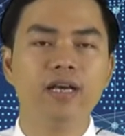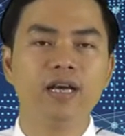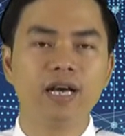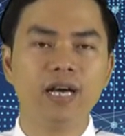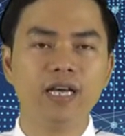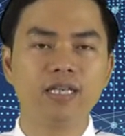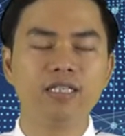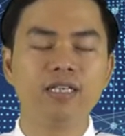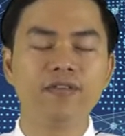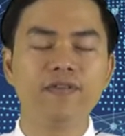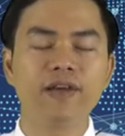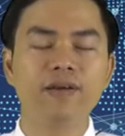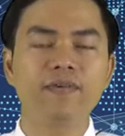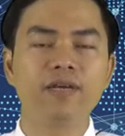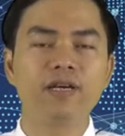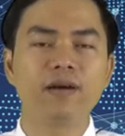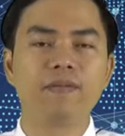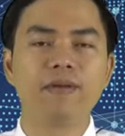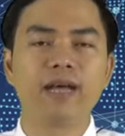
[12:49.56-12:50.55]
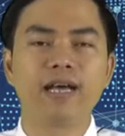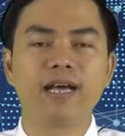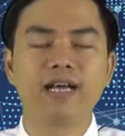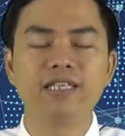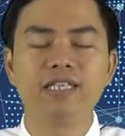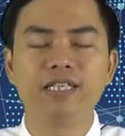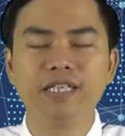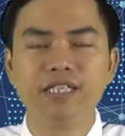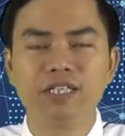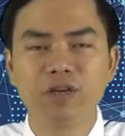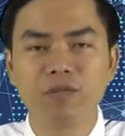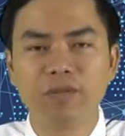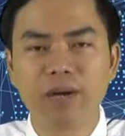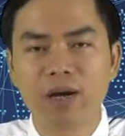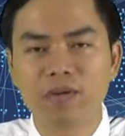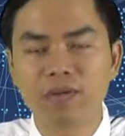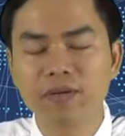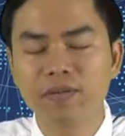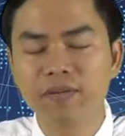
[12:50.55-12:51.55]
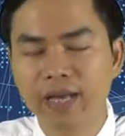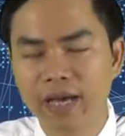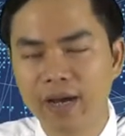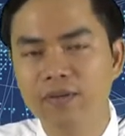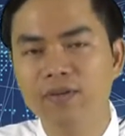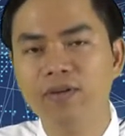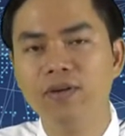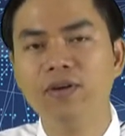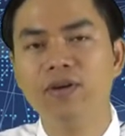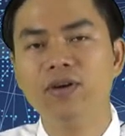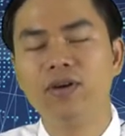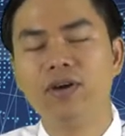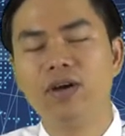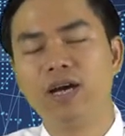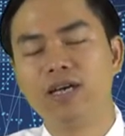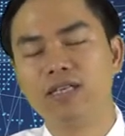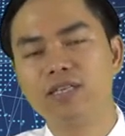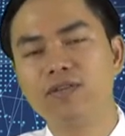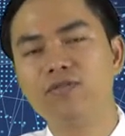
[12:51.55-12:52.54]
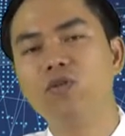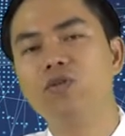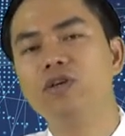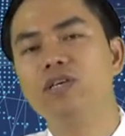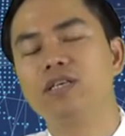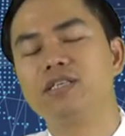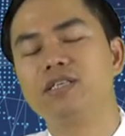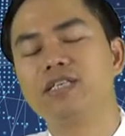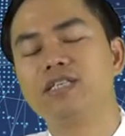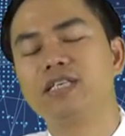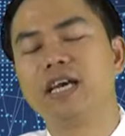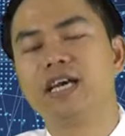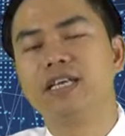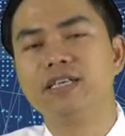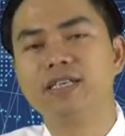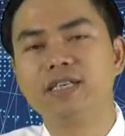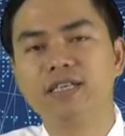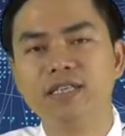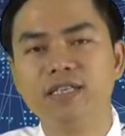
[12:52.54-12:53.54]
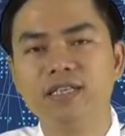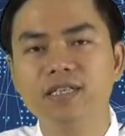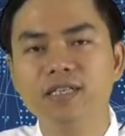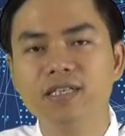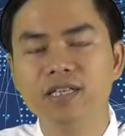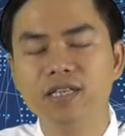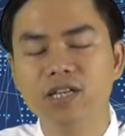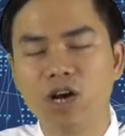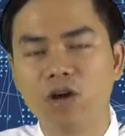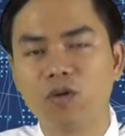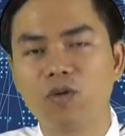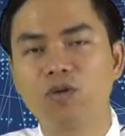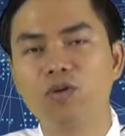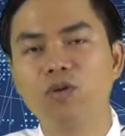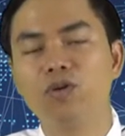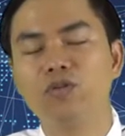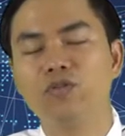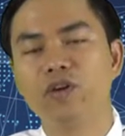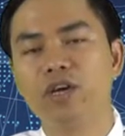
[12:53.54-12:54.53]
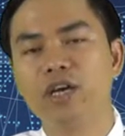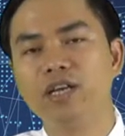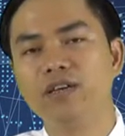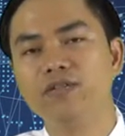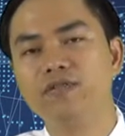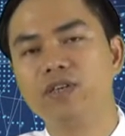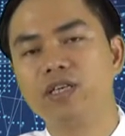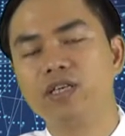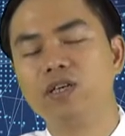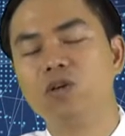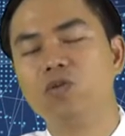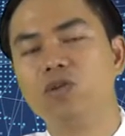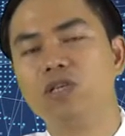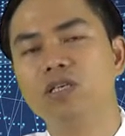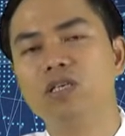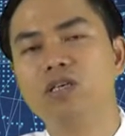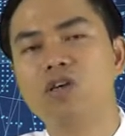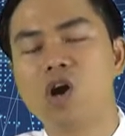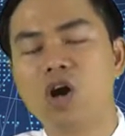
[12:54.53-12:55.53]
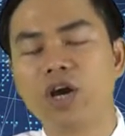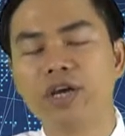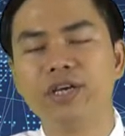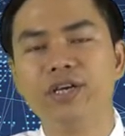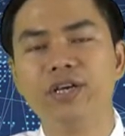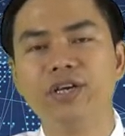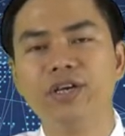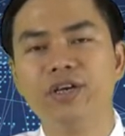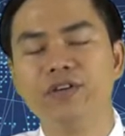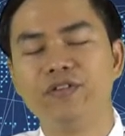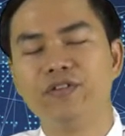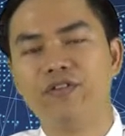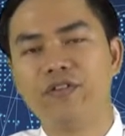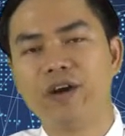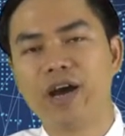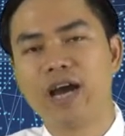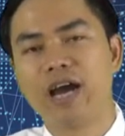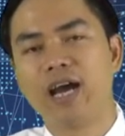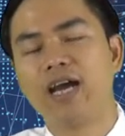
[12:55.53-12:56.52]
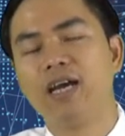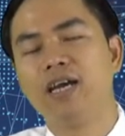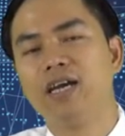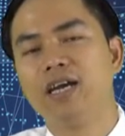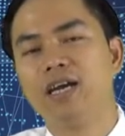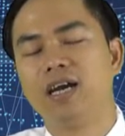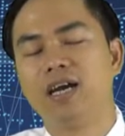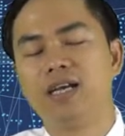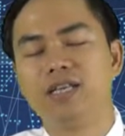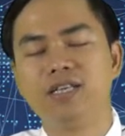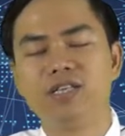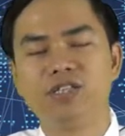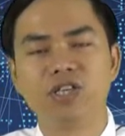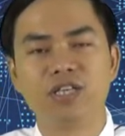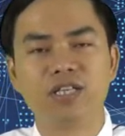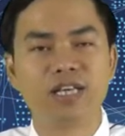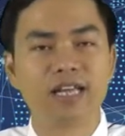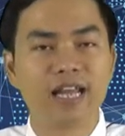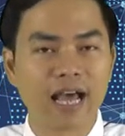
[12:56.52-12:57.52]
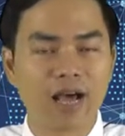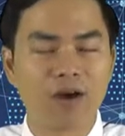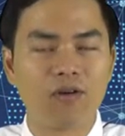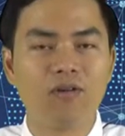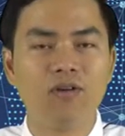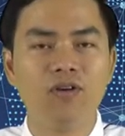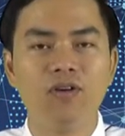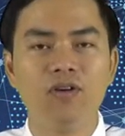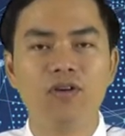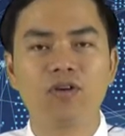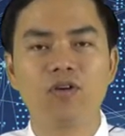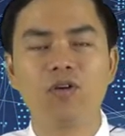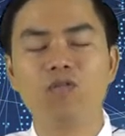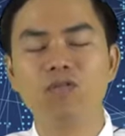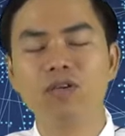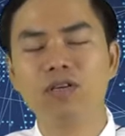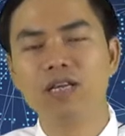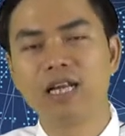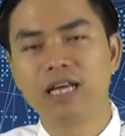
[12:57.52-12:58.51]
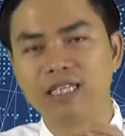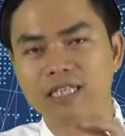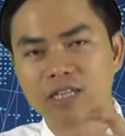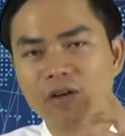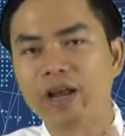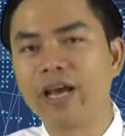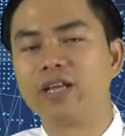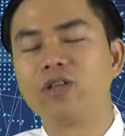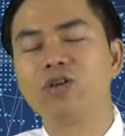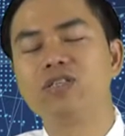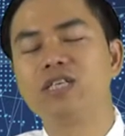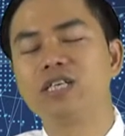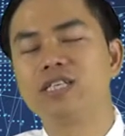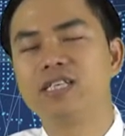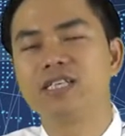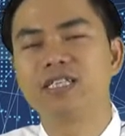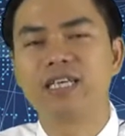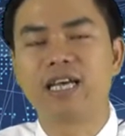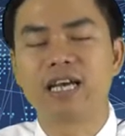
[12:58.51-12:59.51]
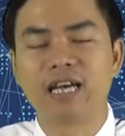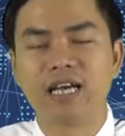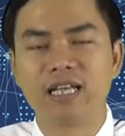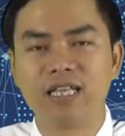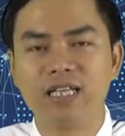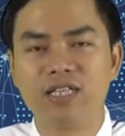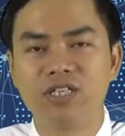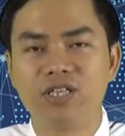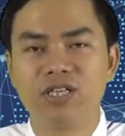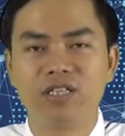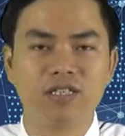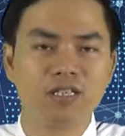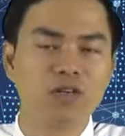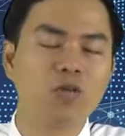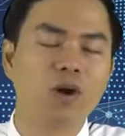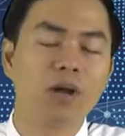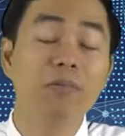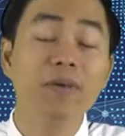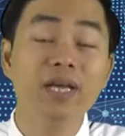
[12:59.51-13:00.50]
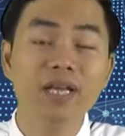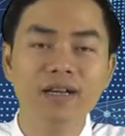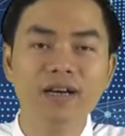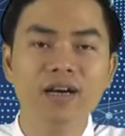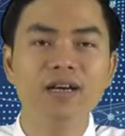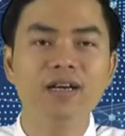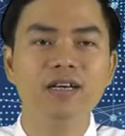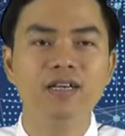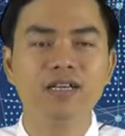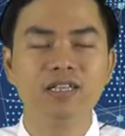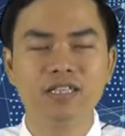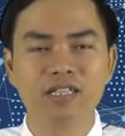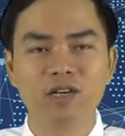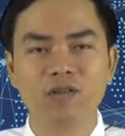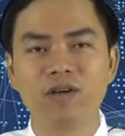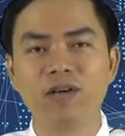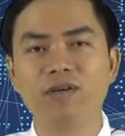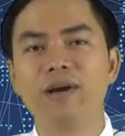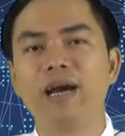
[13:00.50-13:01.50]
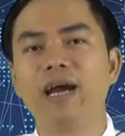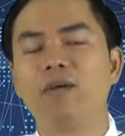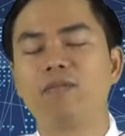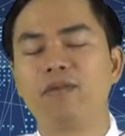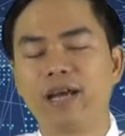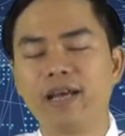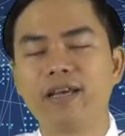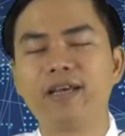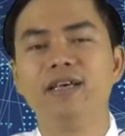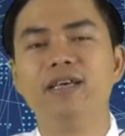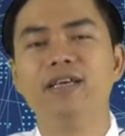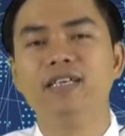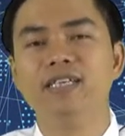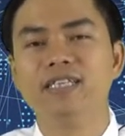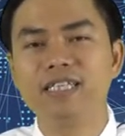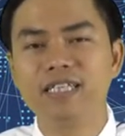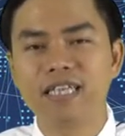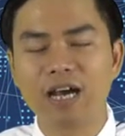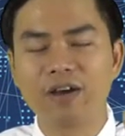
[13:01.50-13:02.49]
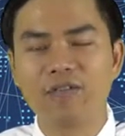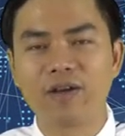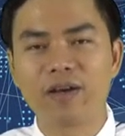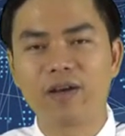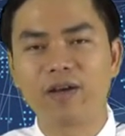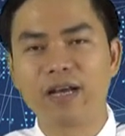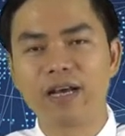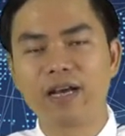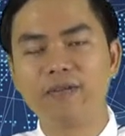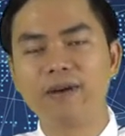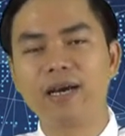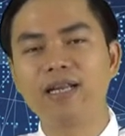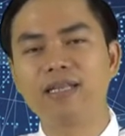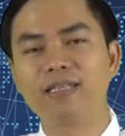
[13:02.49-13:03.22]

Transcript: à, xin phép được gặp lại các anh chị trong bài học tiếp theo à, rất vui được chia sẻ những kiến thức ít ỏi của tôi về lĩnh vực đầu tư coi và à, thị trường tiền ảo cũng như là sau này tôi sẽ chia sẻ cả thị trường chứng khoán Mỹ nữa trong cái bài học này. Xin chào và hẹn gặp lại các bạn.